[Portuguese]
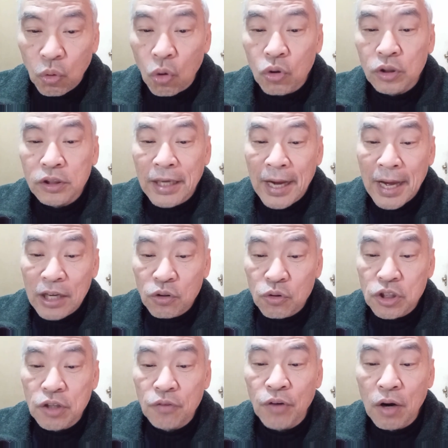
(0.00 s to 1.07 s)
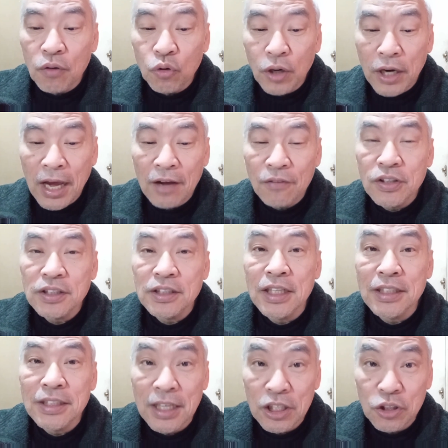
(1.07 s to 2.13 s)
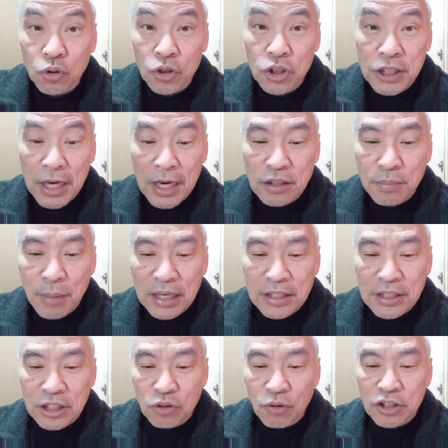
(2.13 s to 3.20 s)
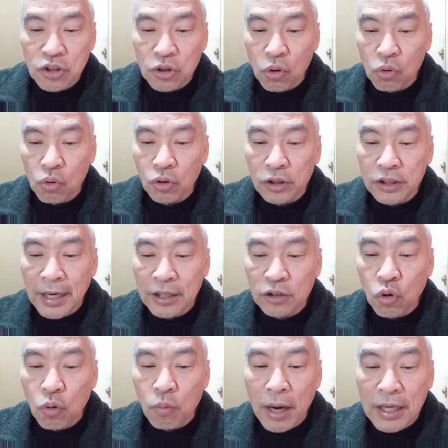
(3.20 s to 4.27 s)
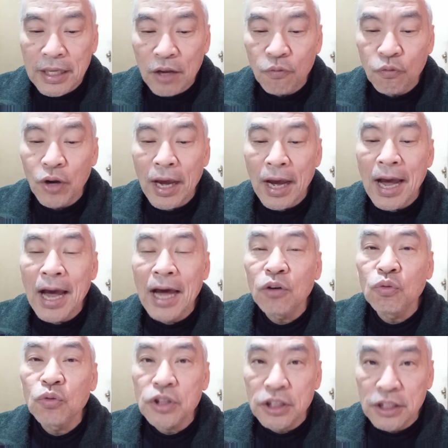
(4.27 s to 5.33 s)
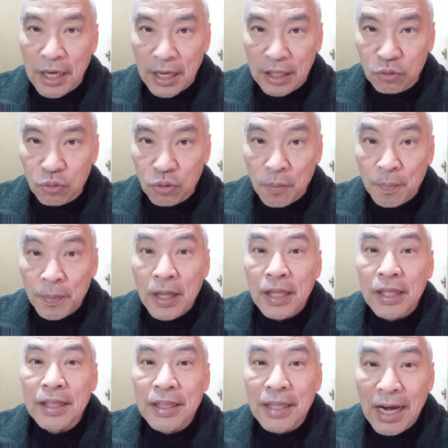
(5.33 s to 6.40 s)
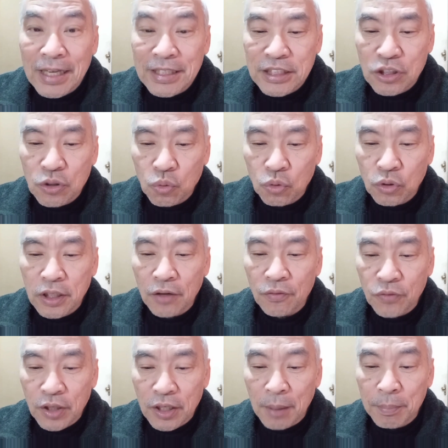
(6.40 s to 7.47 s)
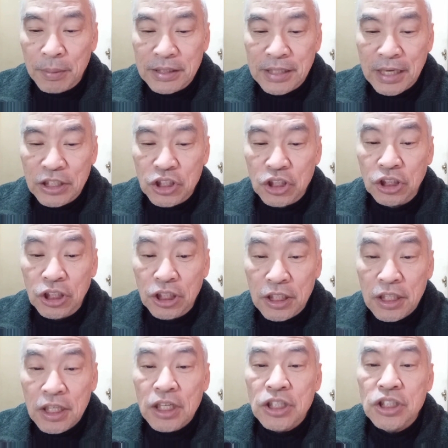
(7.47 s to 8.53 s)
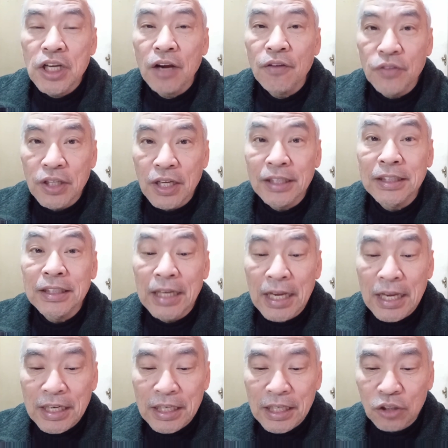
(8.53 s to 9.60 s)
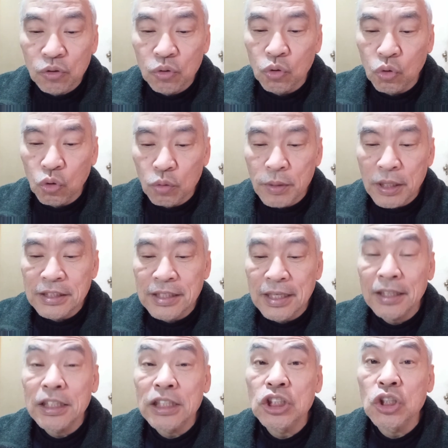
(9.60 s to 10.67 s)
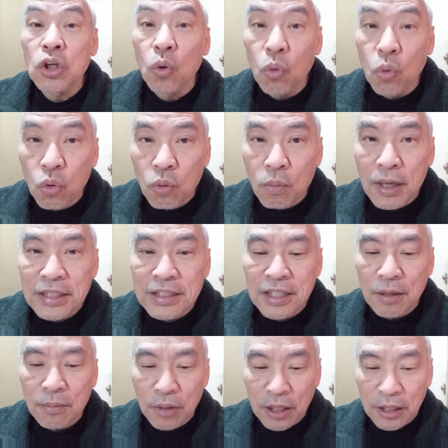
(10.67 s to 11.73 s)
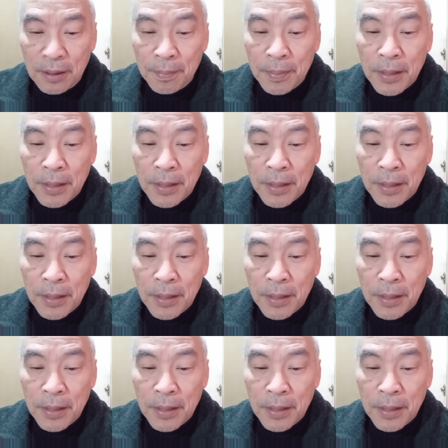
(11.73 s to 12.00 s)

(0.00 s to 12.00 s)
contrários e favoráveis nas redes sociais, Marcinho assinou contrato com o Bahia e foi anunciado na segunda-feira, apesar de que já vinha treinando no clube há cerca de uma semana.